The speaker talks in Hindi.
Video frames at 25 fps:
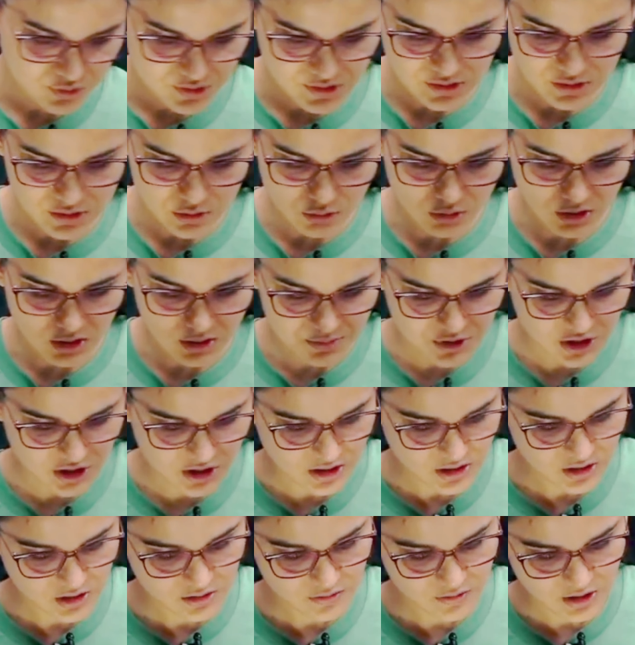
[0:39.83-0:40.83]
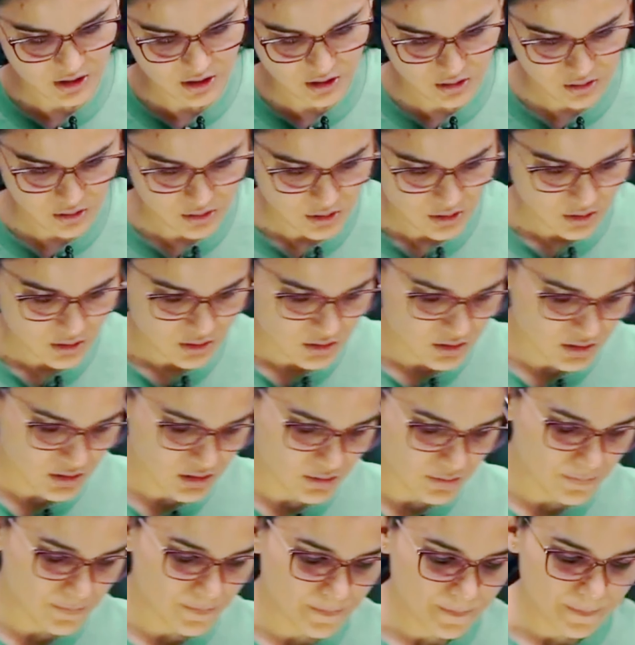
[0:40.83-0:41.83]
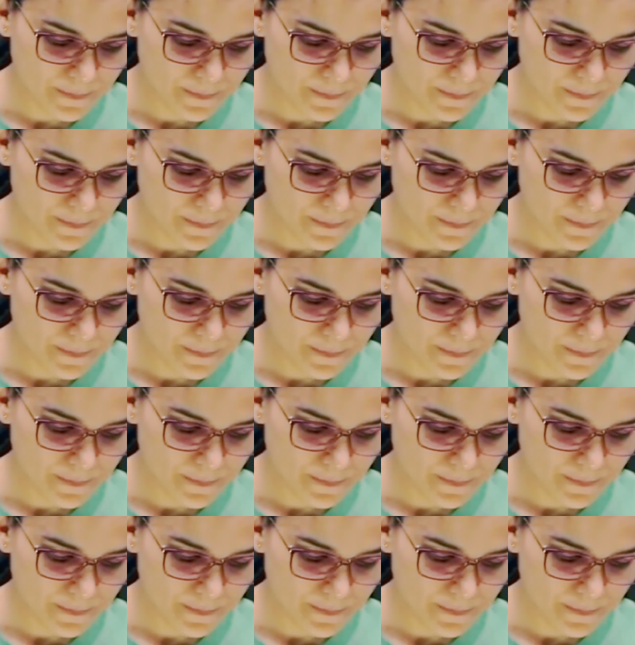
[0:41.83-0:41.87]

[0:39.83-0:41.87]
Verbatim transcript: गुस्से से तो काम चलने नहीं वाला है ना